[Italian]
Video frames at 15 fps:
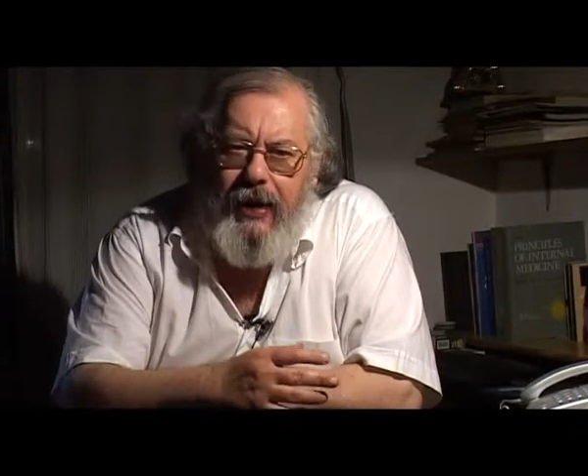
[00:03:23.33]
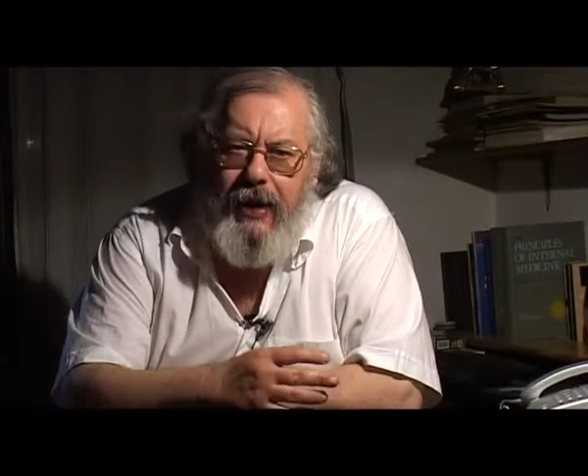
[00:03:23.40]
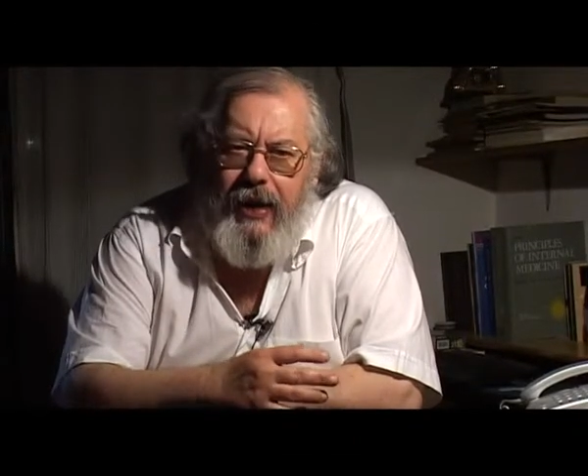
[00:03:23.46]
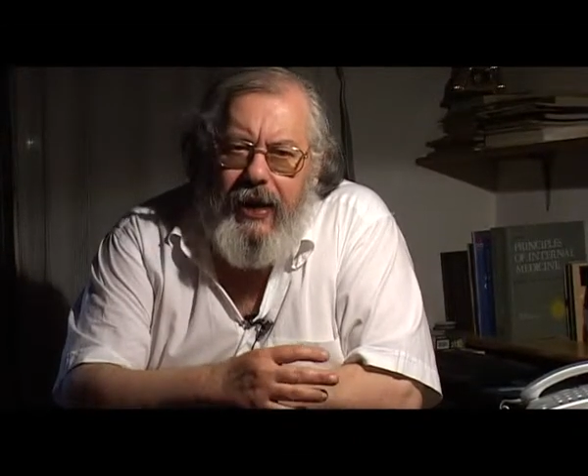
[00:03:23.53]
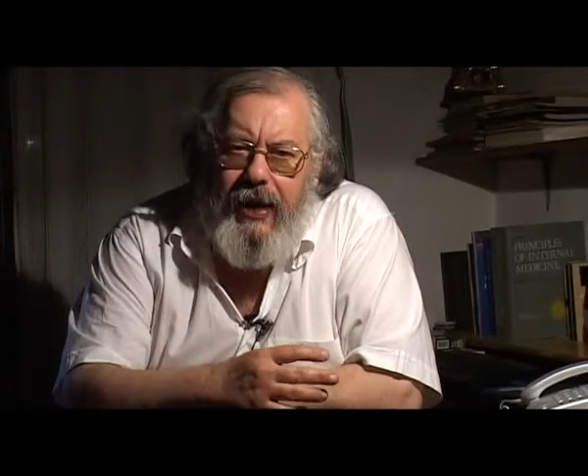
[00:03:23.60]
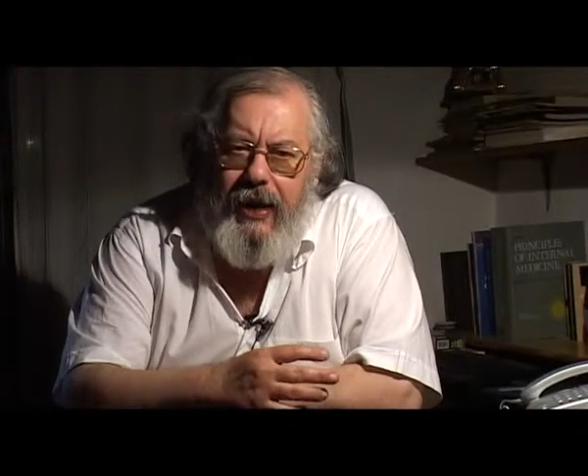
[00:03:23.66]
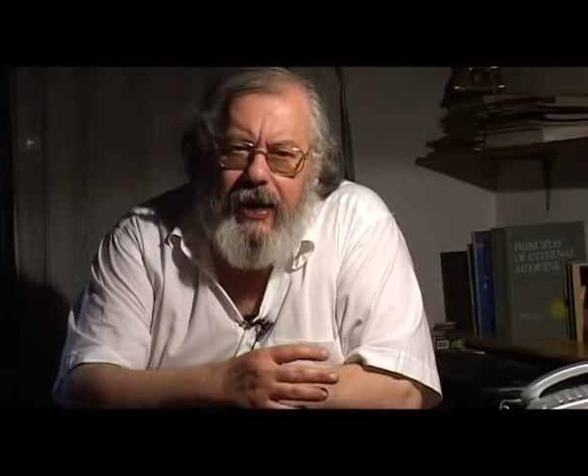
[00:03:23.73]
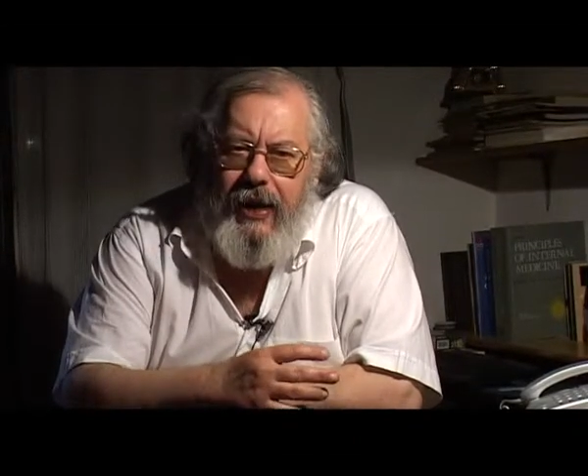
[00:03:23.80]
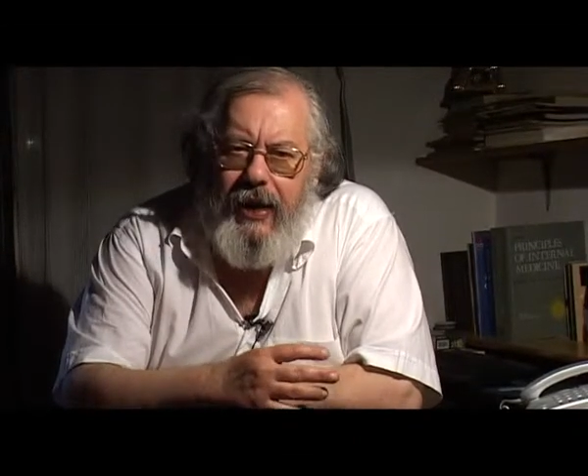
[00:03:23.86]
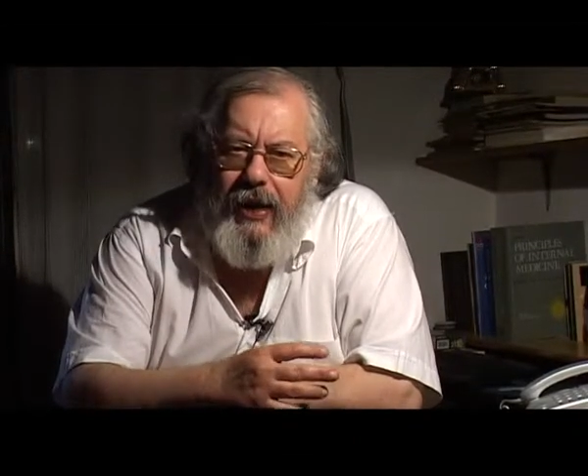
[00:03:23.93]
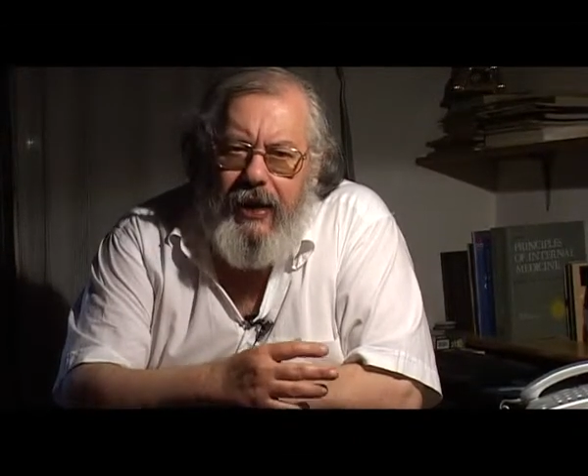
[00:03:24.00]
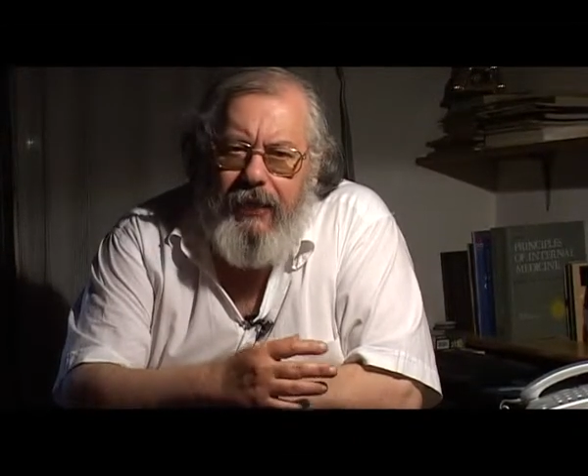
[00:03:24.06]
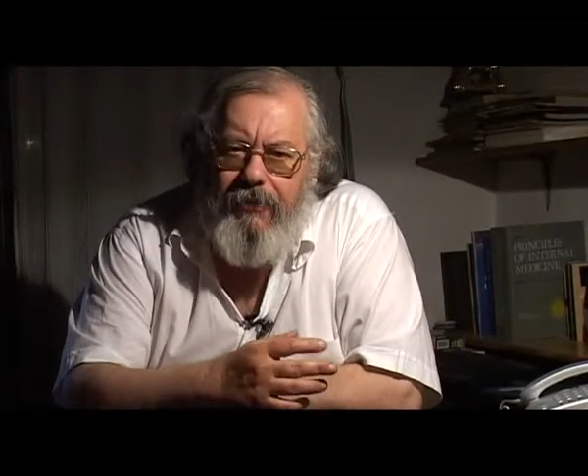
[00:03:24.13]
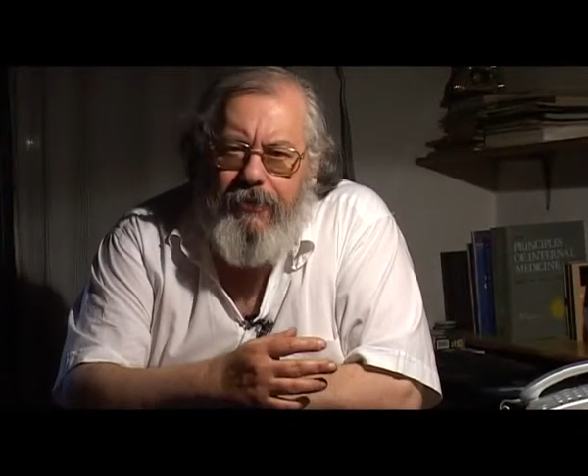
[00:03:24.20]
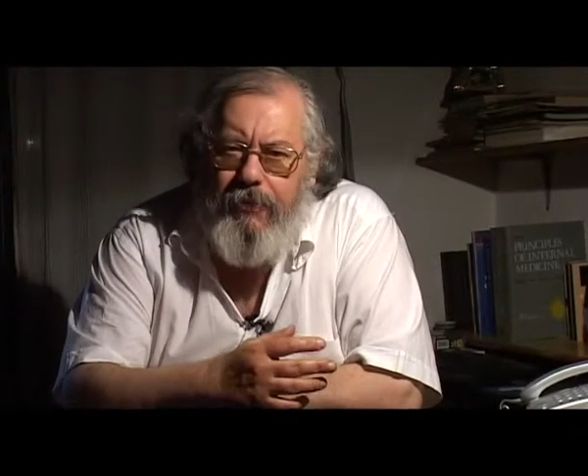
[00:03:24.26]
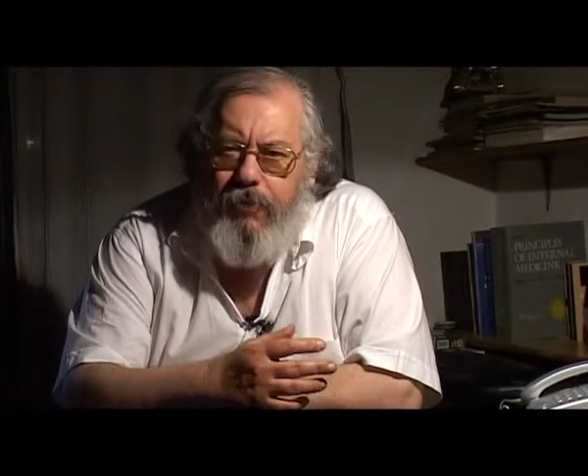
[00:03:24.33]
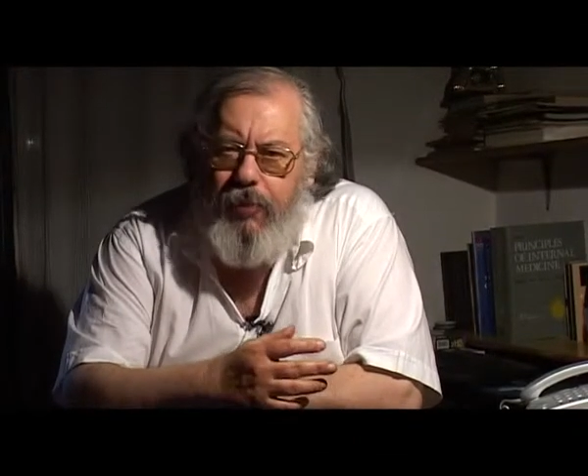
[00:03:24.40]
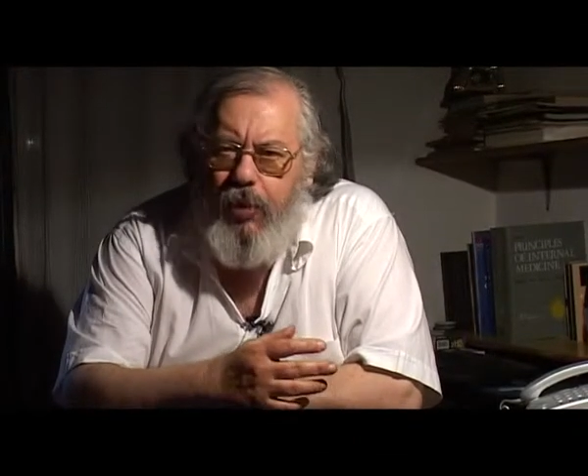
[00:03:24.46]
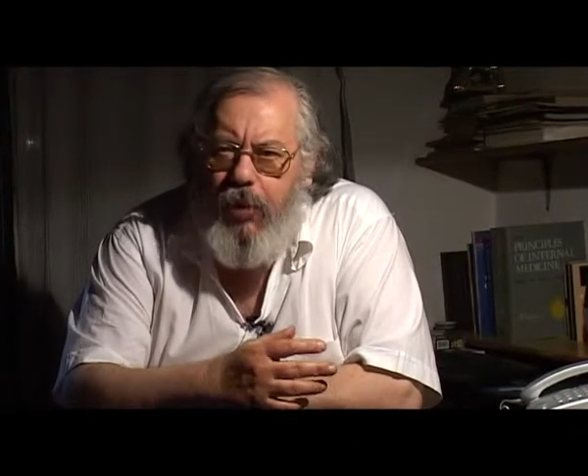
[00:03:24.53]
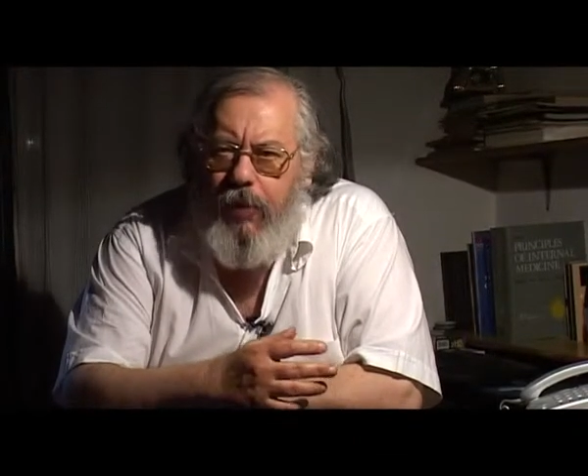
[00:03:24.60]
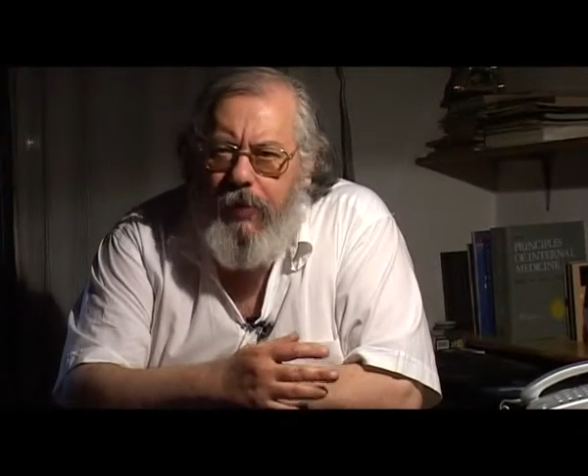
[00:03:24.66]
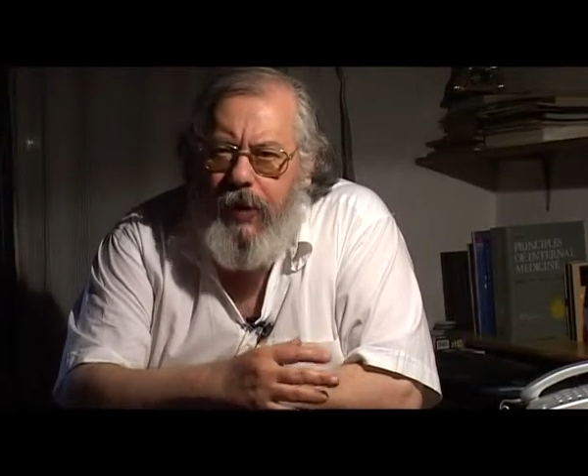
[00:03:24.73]
eh,
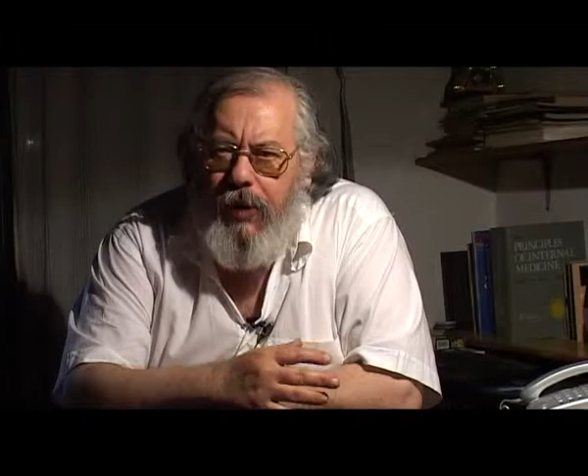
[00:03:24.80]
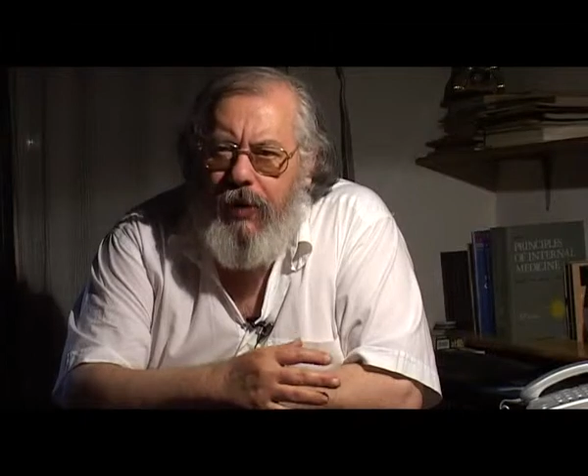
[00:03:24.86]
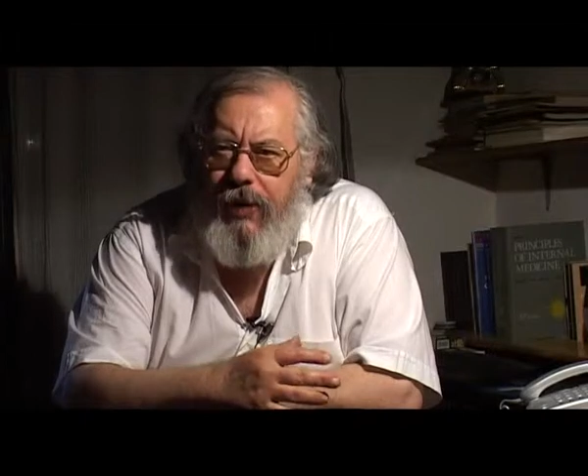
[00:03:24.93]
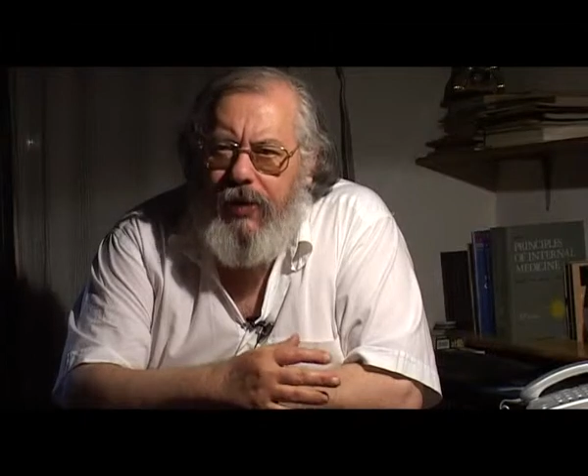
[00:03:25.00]
più o meno